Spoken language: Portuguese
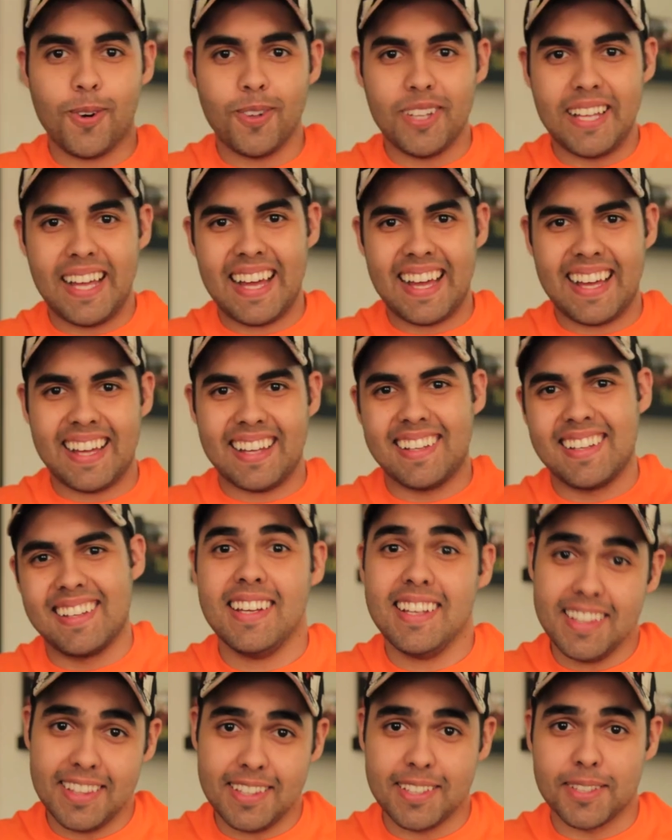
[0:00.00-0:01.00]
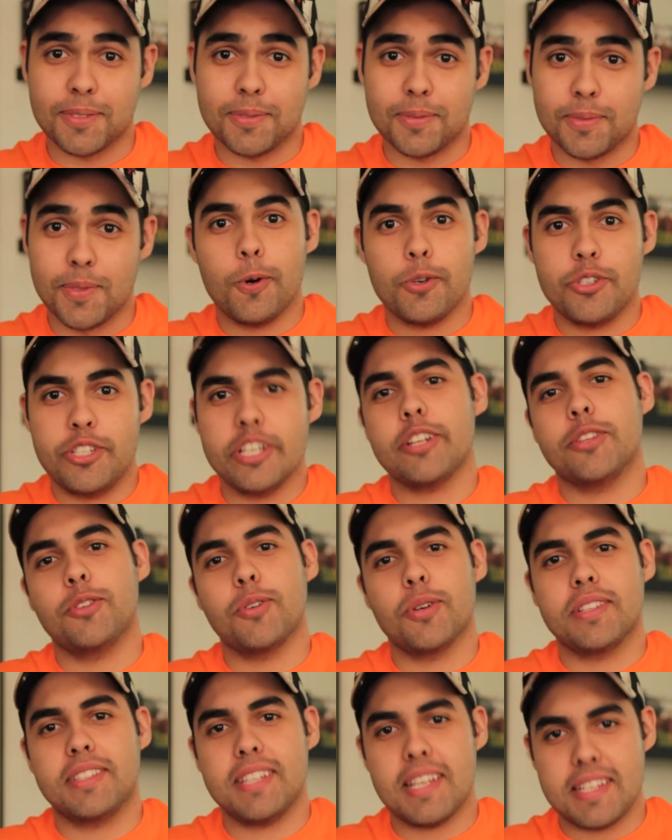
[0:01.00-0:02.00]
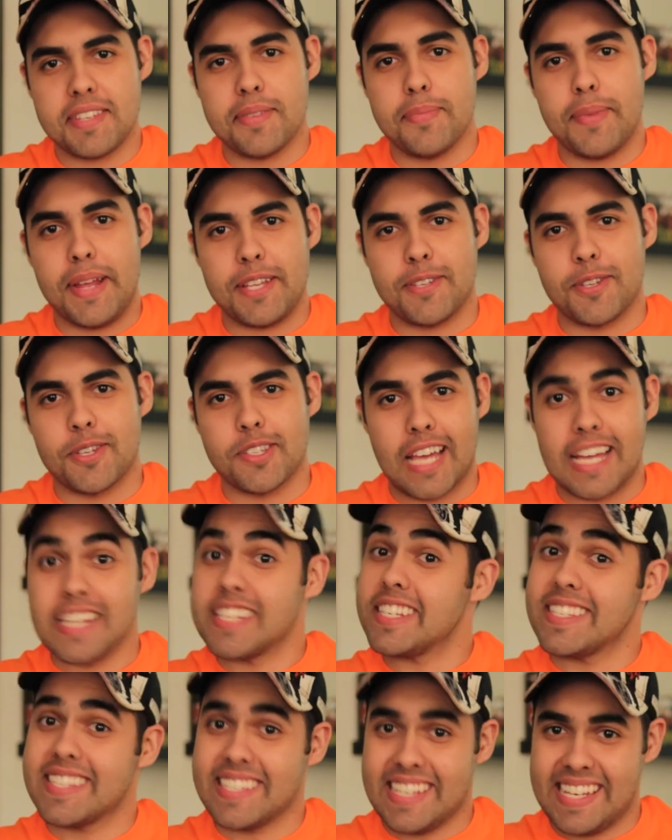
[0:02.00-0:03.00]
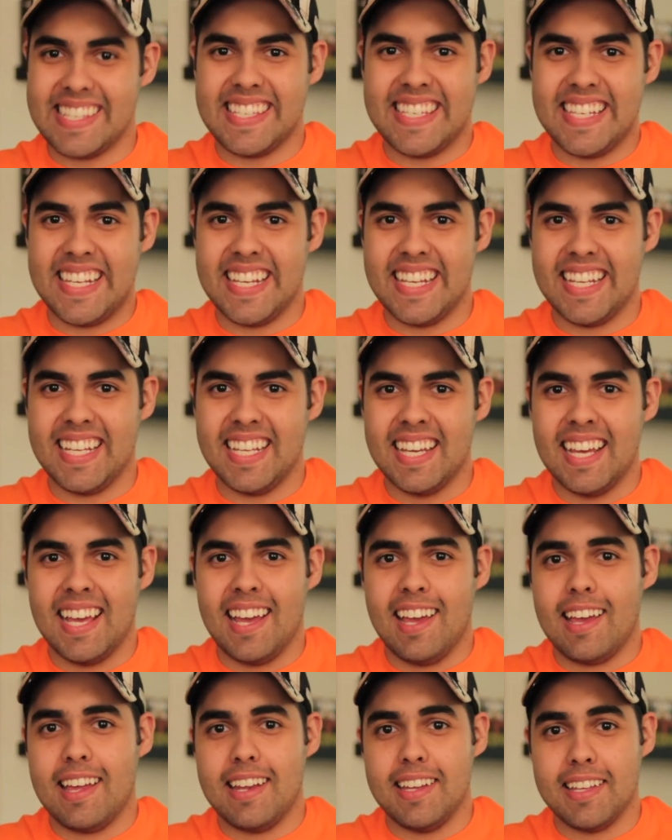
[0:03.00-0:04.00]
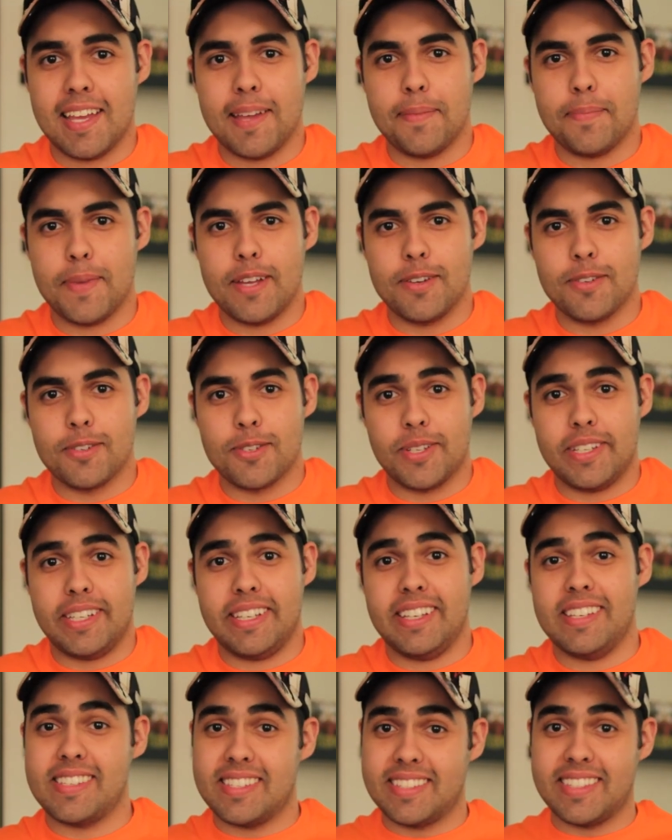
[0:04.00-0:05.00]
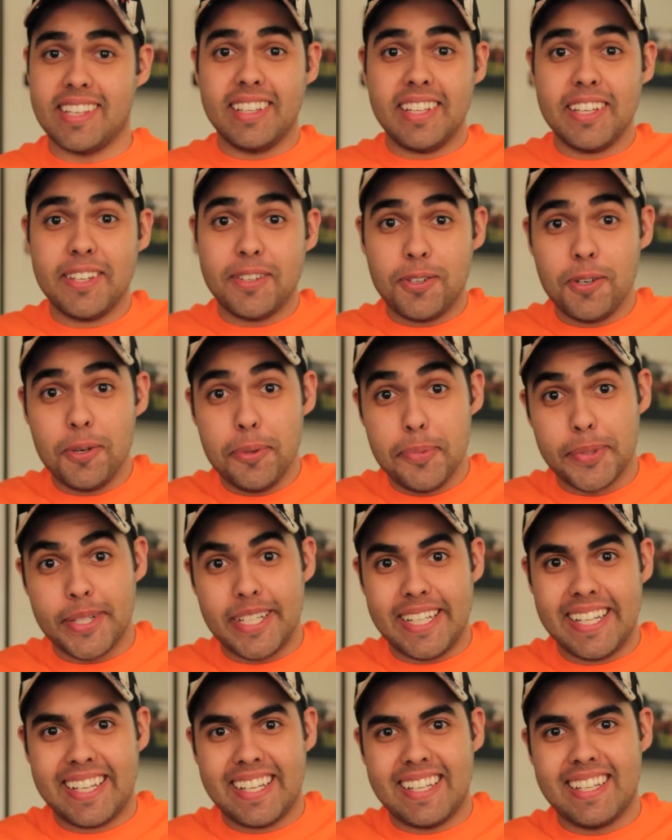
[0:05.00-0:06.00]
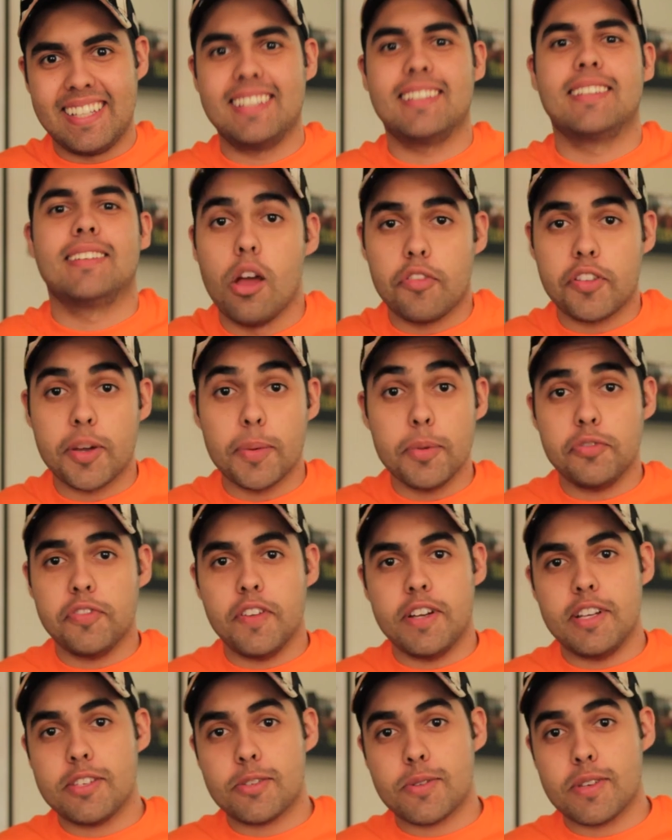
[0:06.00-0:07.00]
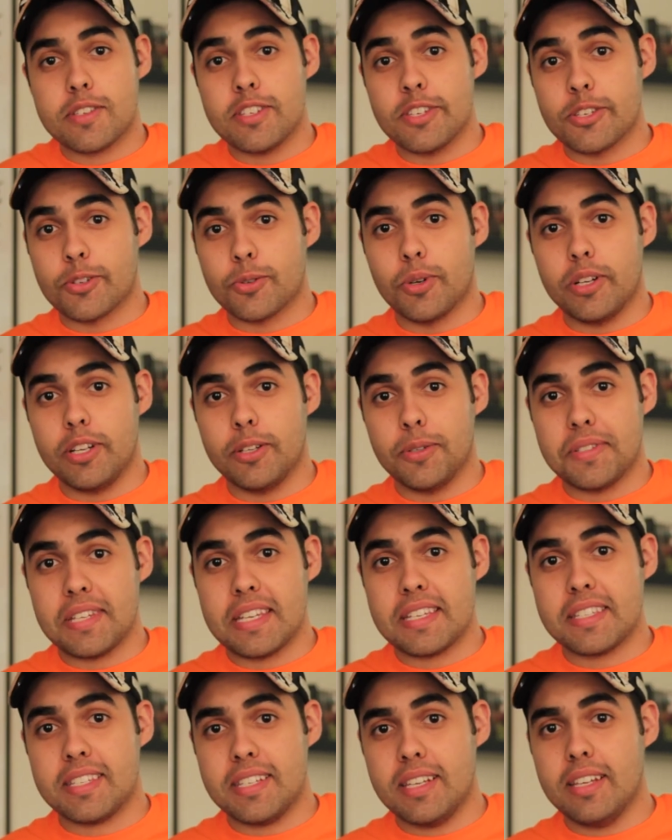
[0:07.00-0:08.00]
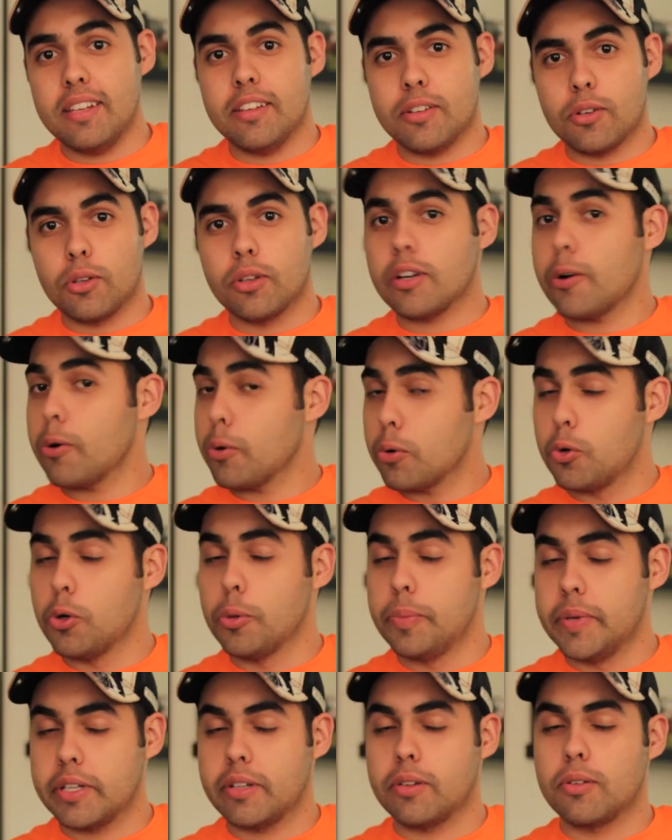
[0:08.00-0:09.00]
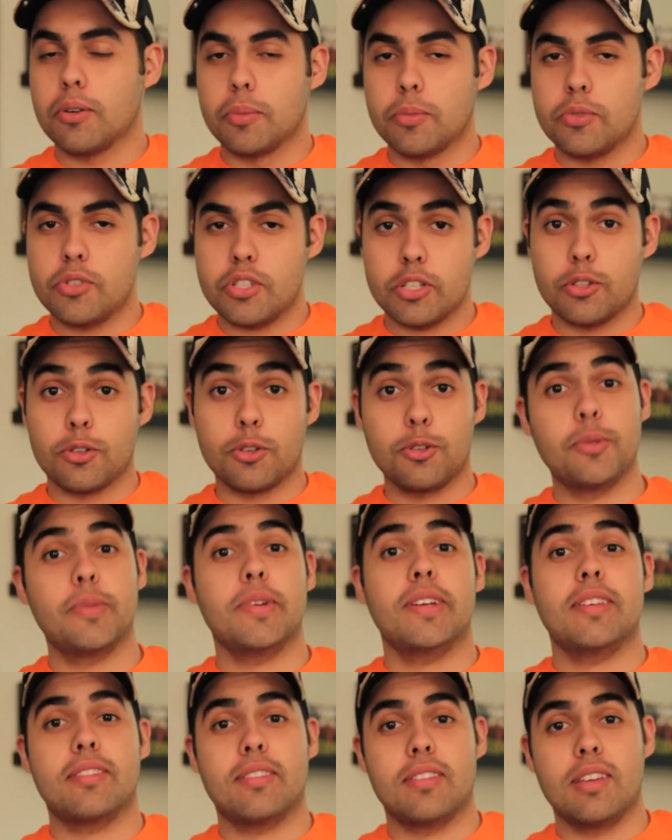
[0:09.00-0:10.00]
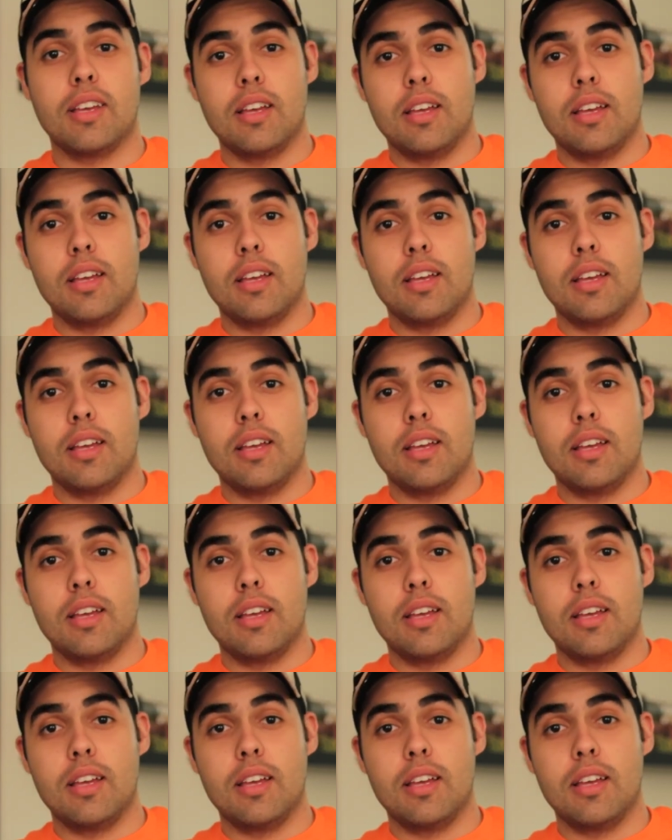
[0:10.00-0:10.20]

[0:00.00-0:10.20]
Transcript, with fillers: Olá! Então, o diretor desse mês do site C-Cine é ninguém menos do que Stanley Kubrick. Eu fiquei muito feliz com essa escolha do C-Cine em colocar o Kubrick como diretor do mês.